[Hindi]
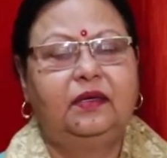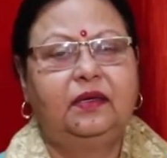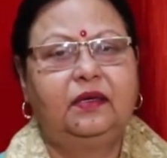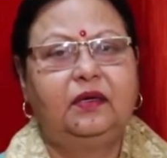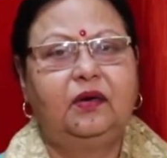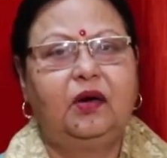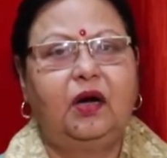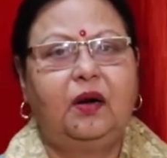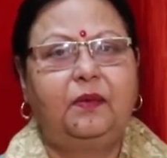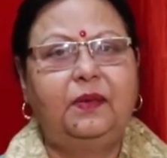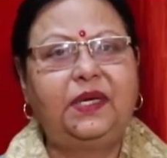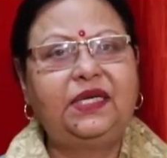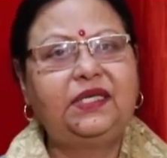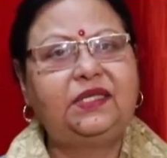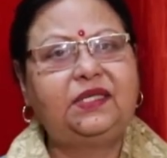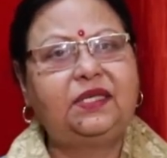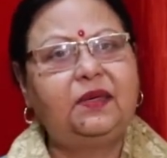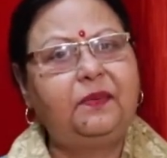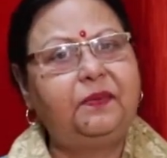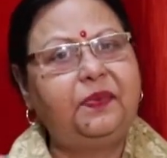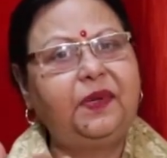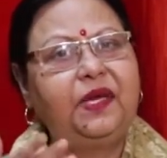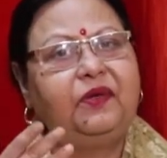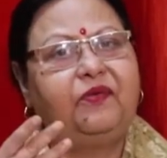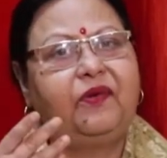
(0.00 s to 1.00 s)
गवर्नमेंट
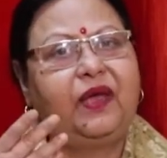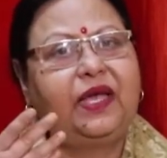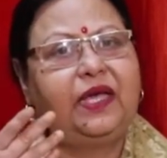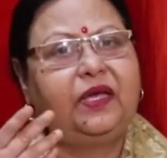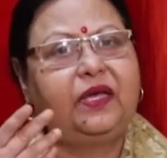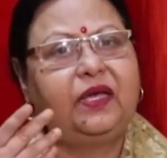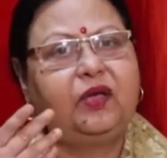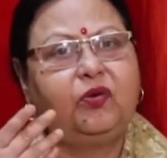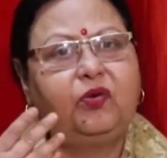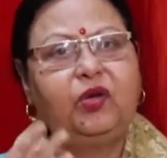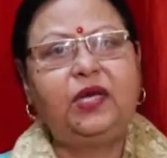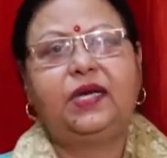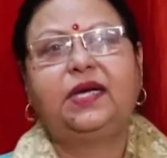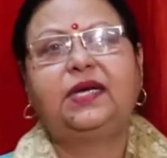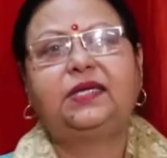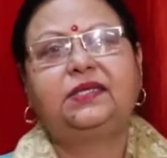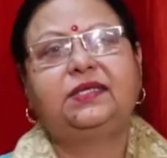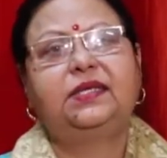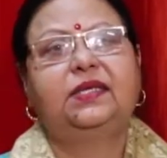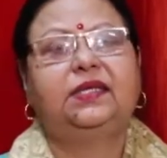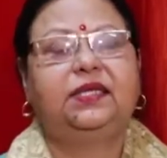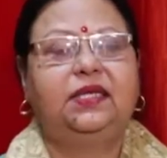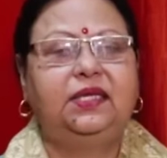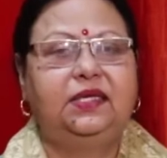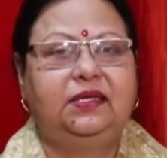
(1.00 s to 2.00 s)
सिंप्लीफाई क्यों नहीं कर
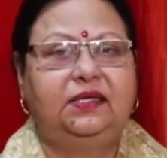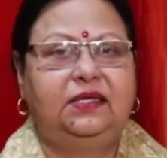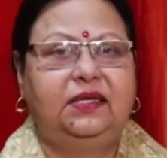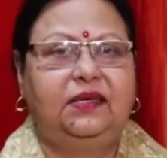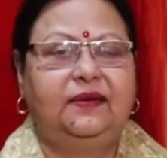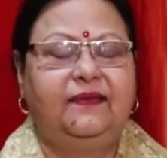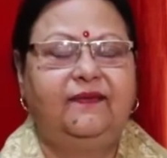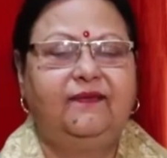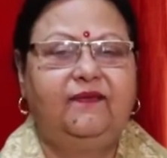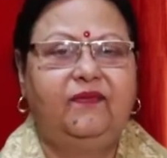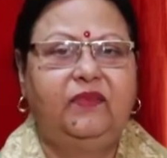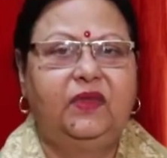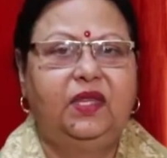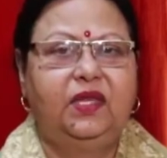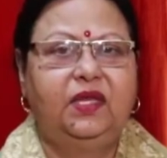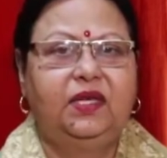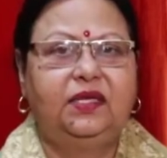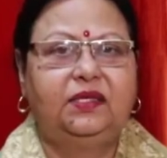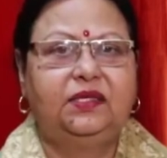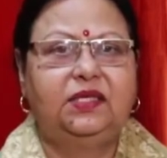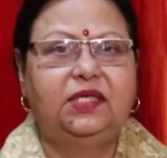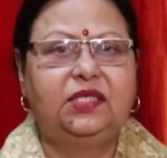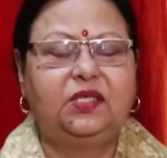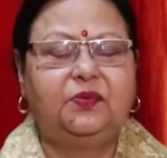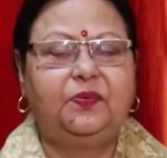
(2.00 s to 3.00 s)
सकती इसे
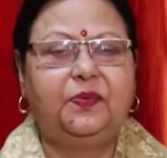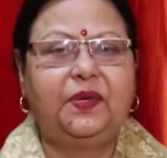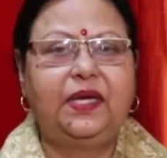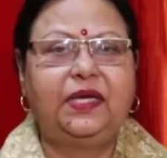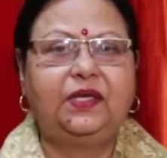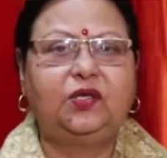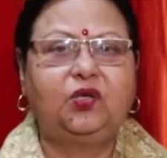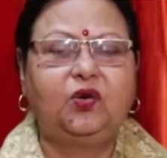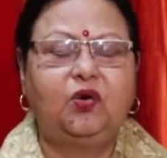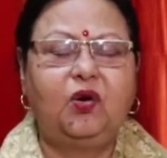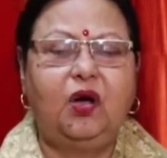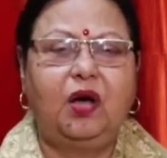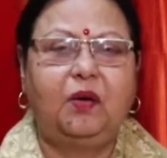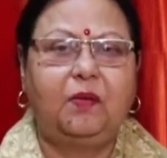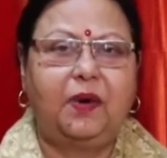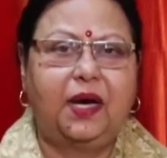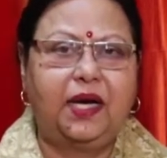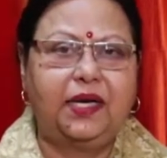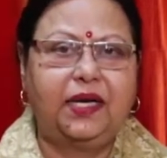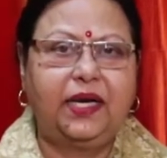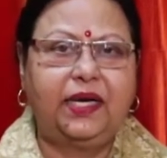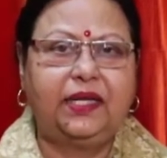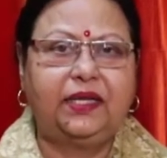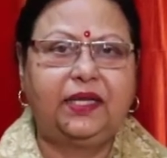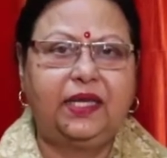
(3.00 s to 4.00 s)
जिसमें जो
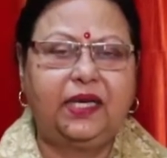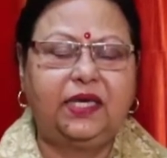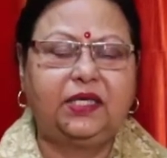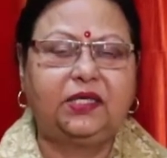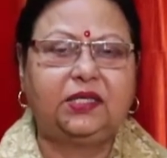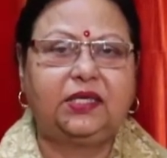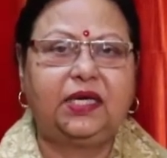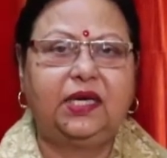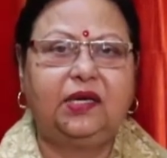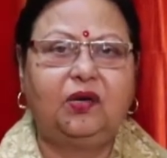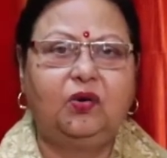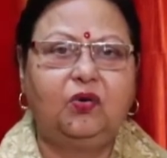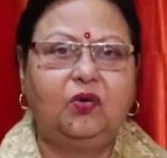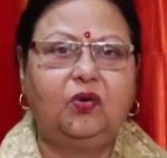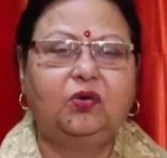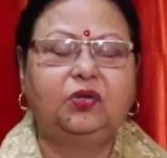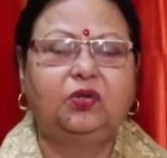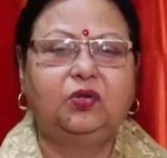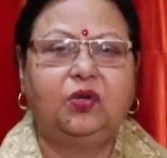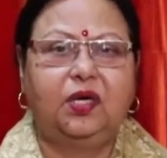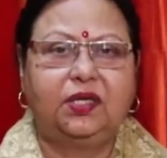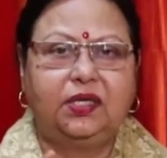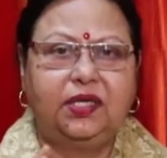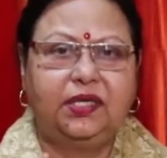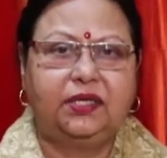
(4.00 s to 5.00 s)
हमारे देश के लोग
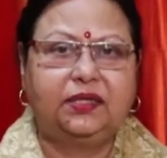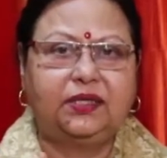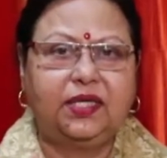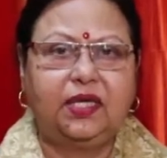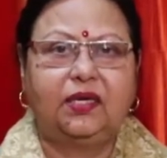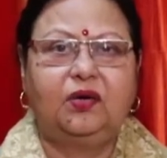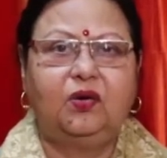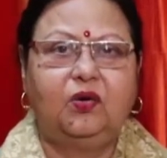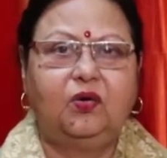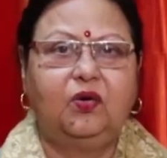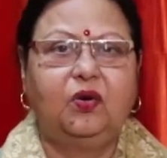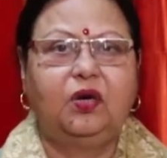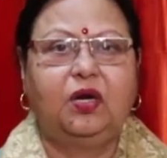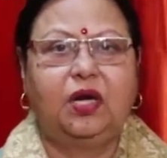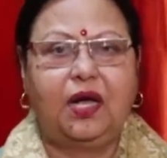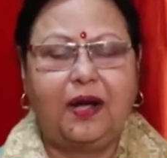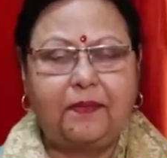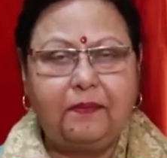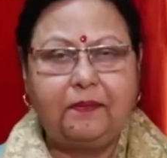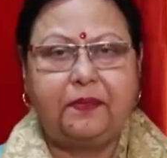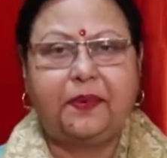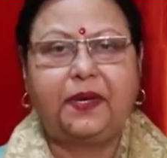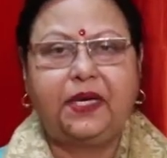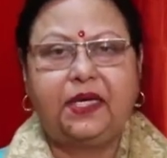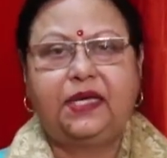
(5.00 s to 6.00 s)
जो अधिकतर लोग
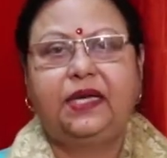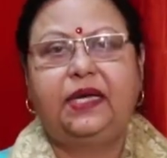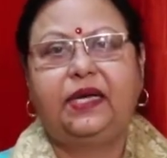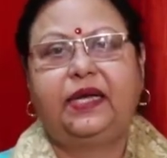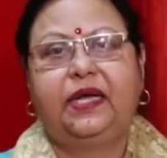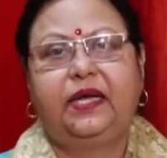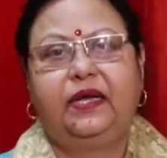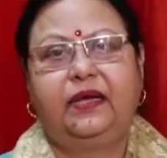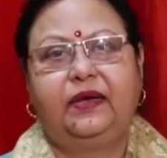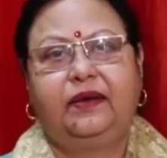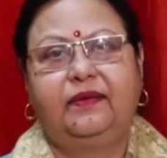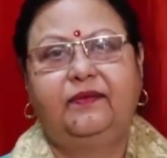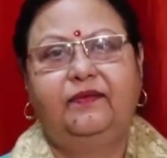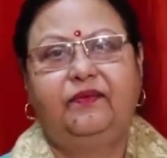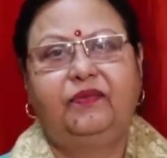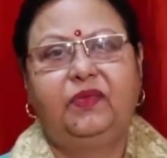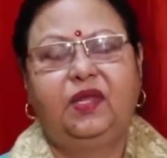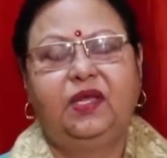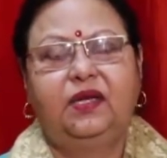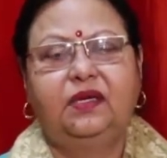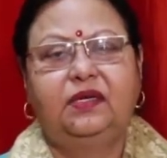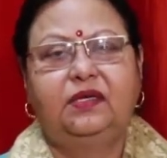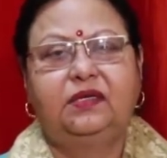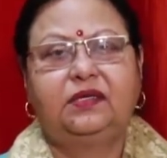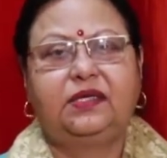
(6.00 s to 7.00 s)
कम पढ़े लिखे हैं
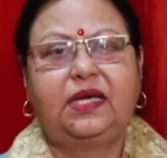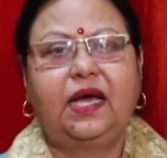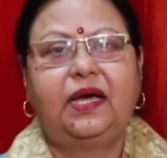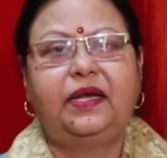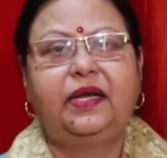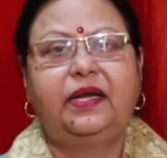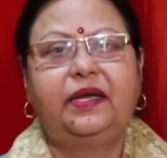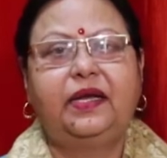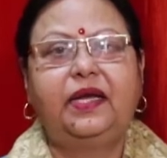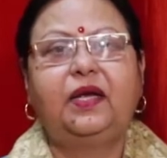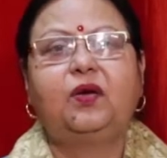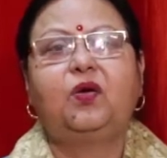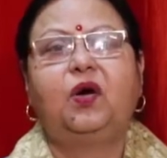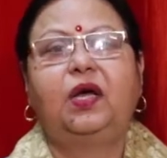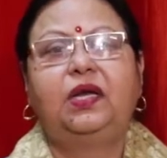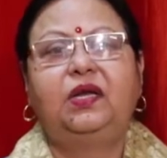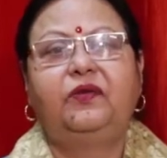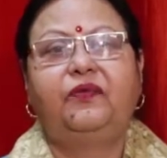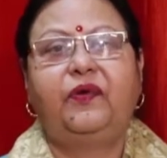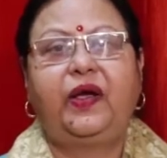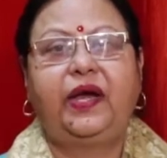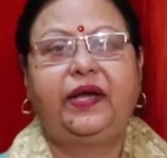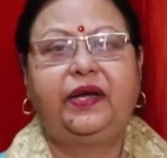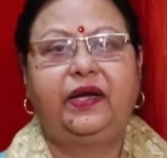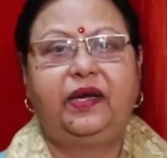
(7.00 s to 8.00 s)
सारे नहीं
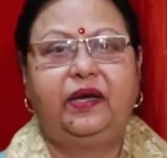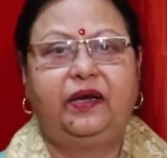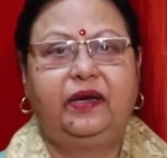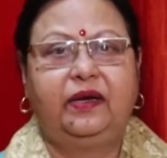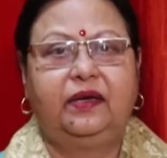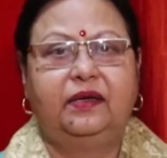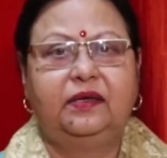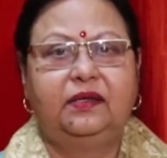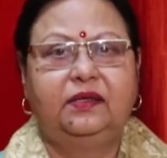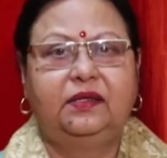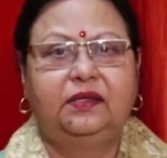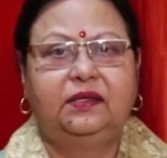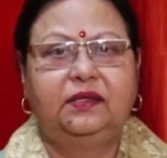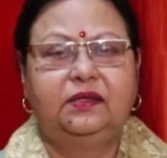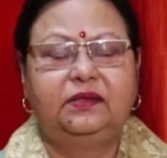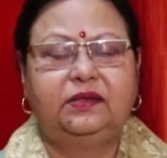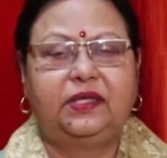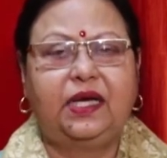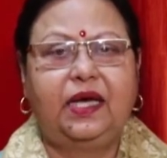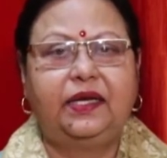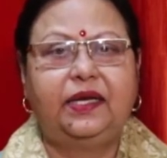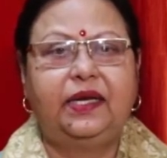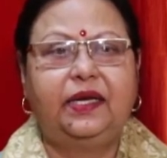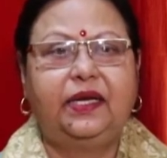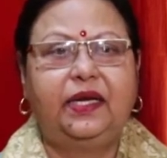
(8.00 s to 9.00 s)
क्वालिफाइड हैं
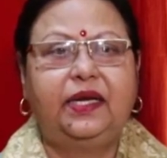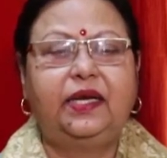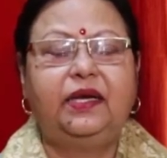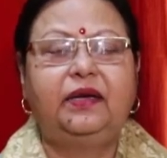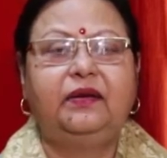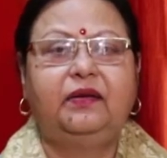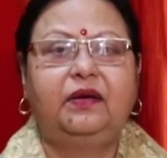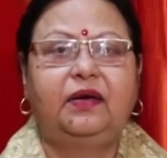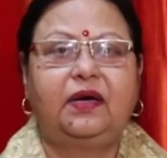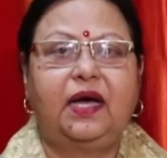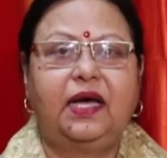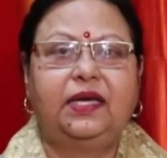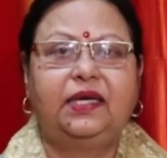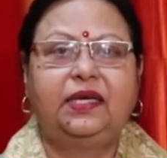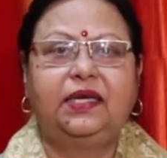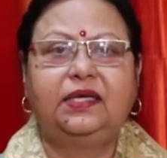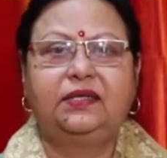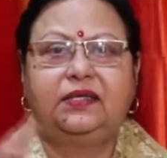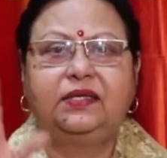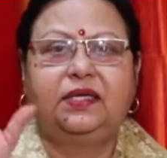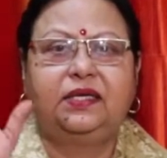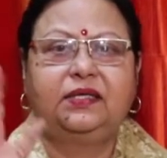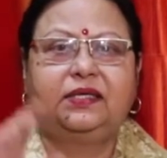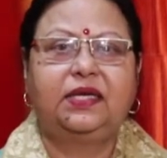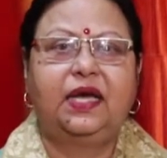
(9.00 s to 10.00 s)
सारे नहीं
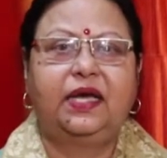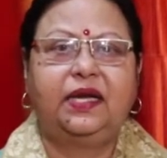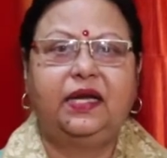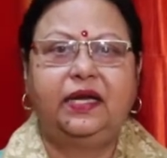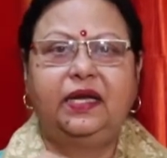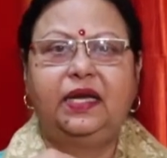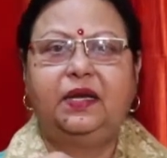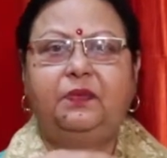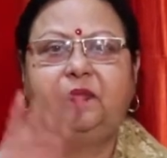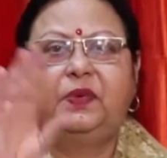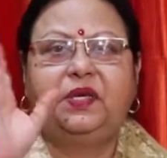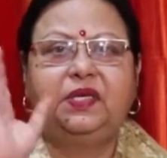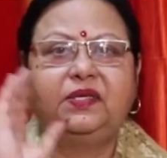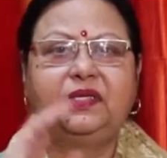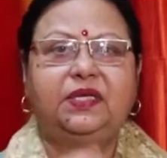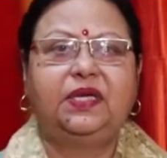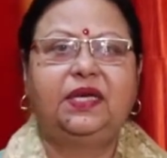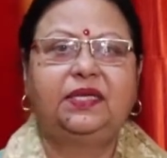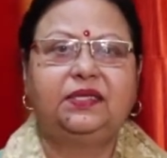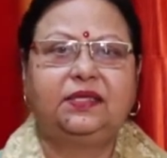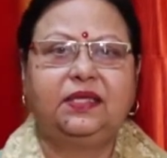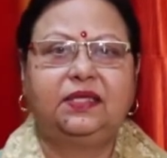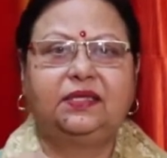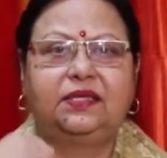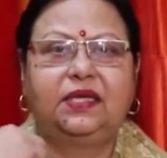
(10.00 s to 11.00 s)
आईएएस हैं सारे नहीं
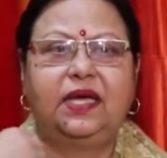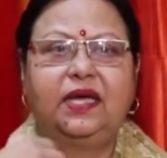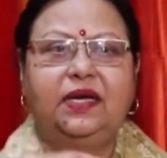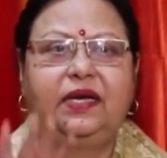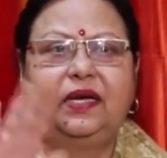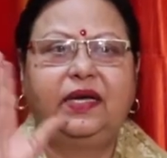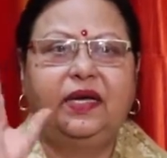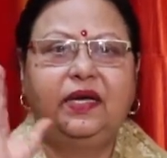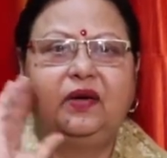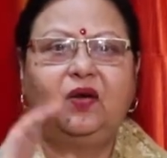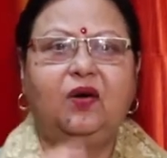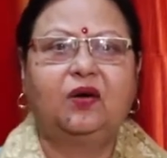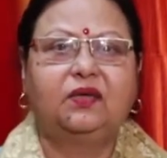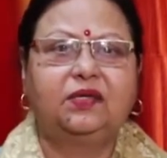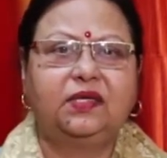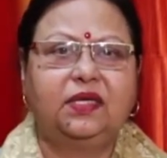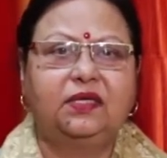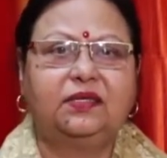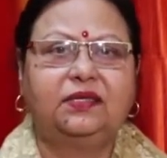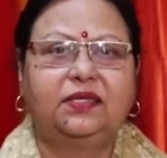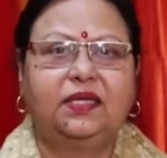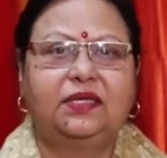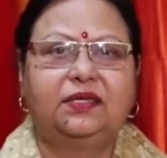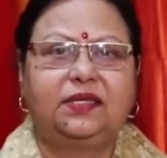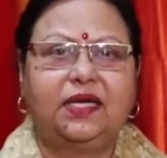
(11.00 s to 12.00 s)
पीसीएस हैं सारे नहीं
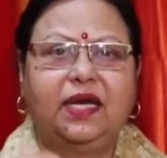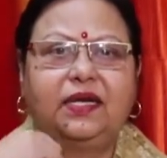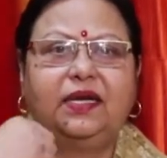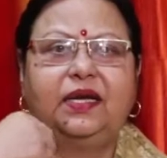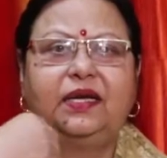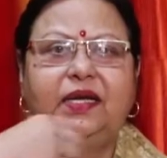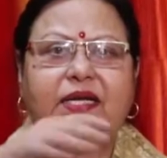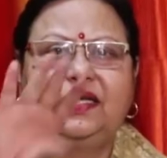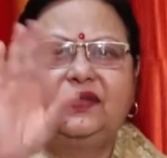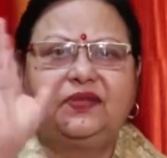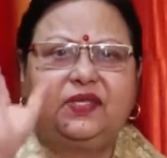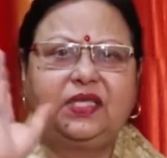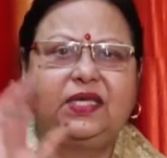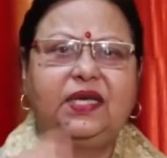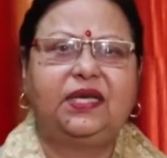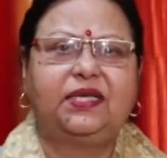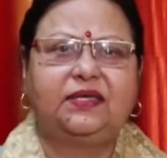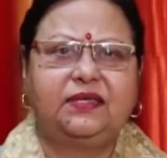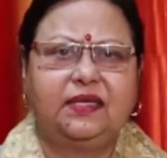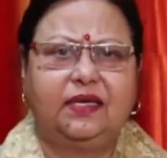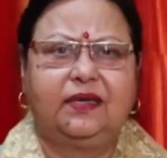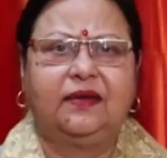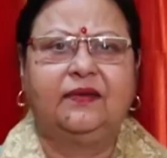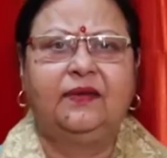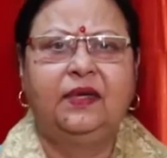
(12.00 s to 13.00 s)
डॉक्टर्स हैं सारे नहीं
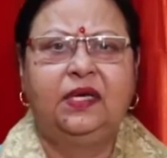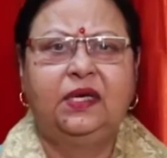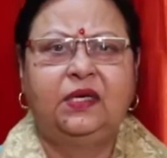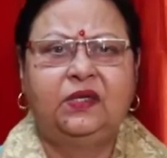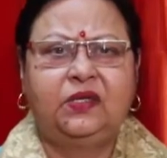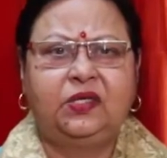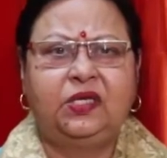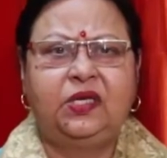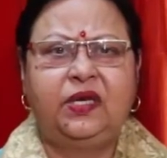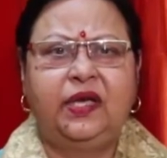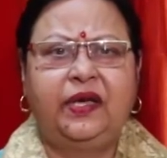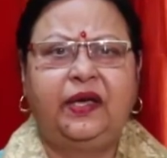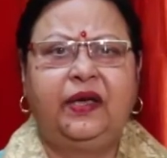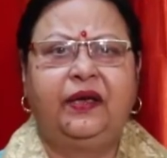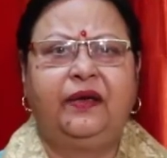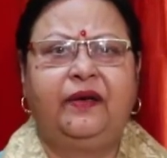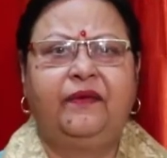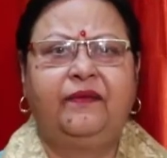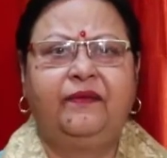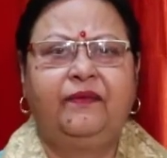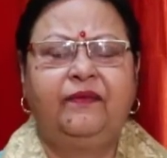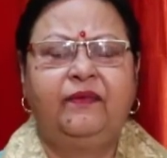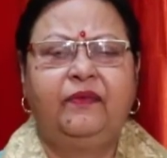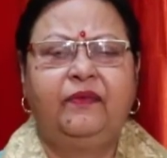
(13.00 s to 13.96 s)
सीएस हैं सीए हैं